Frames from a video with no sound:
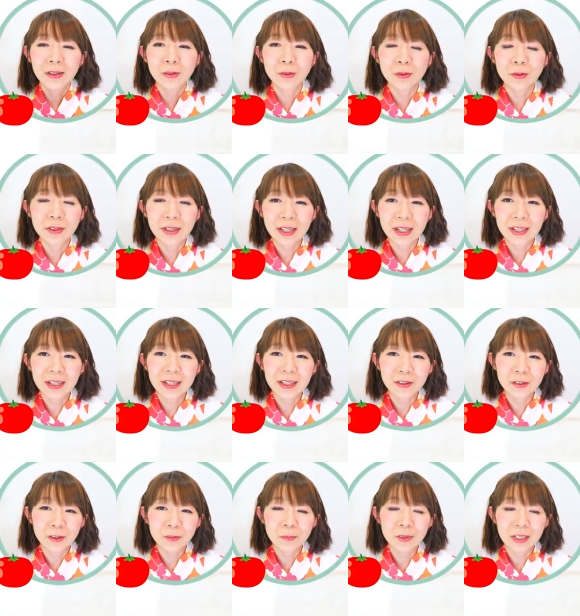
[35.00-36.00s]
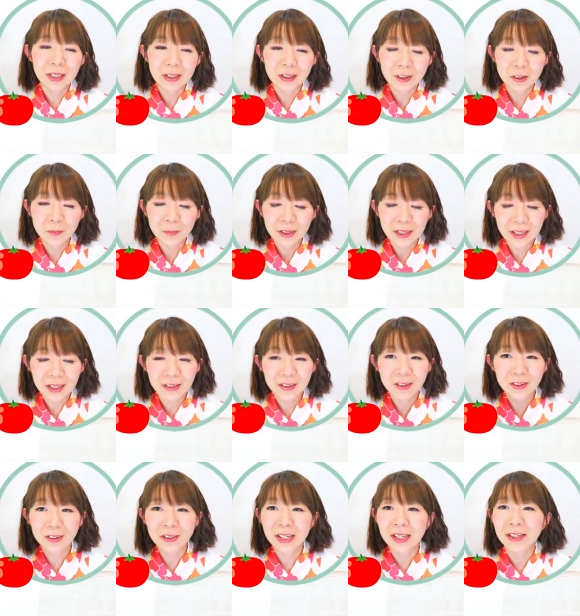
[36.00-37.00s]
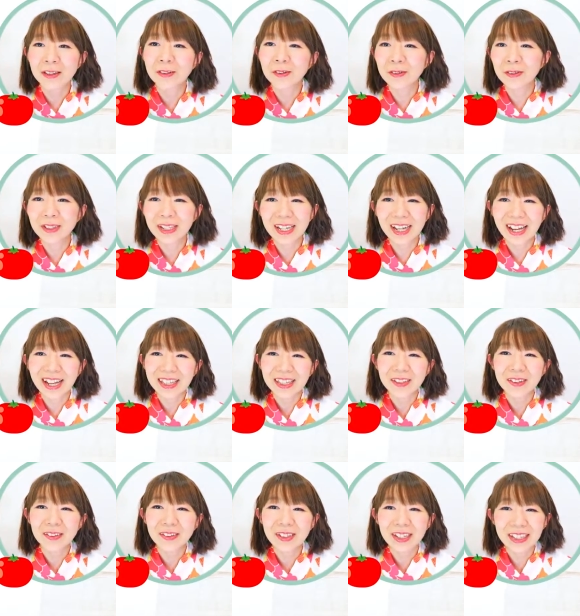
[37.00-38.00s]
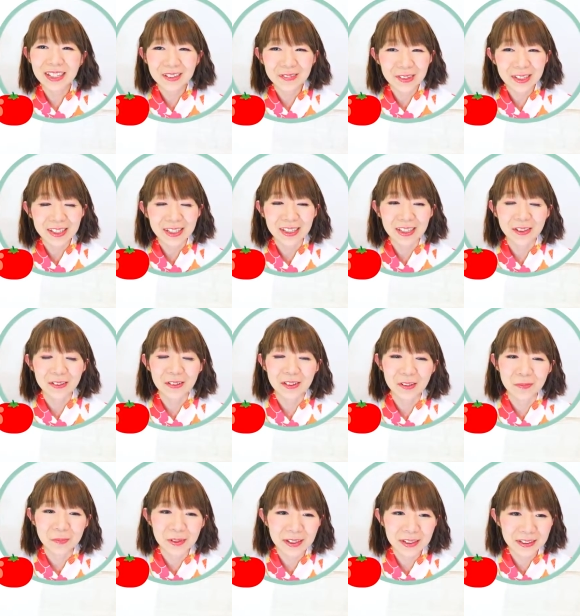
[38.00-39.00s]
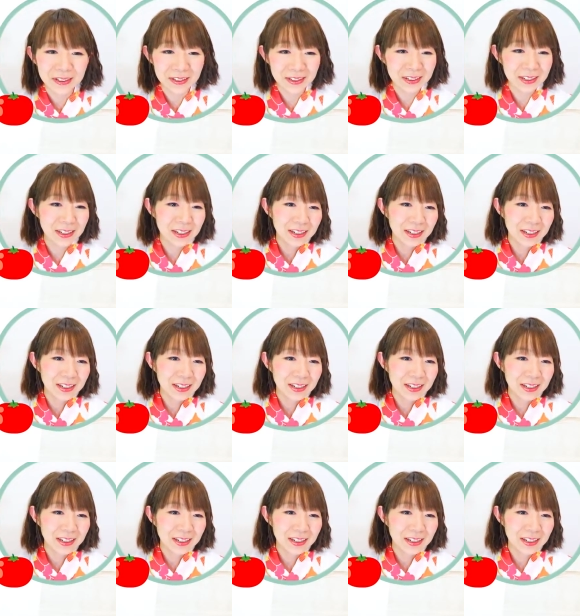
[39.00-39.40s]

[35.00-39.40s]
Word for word: 食材が準備できるまでずっと冷蔵庫で味をなじませておきます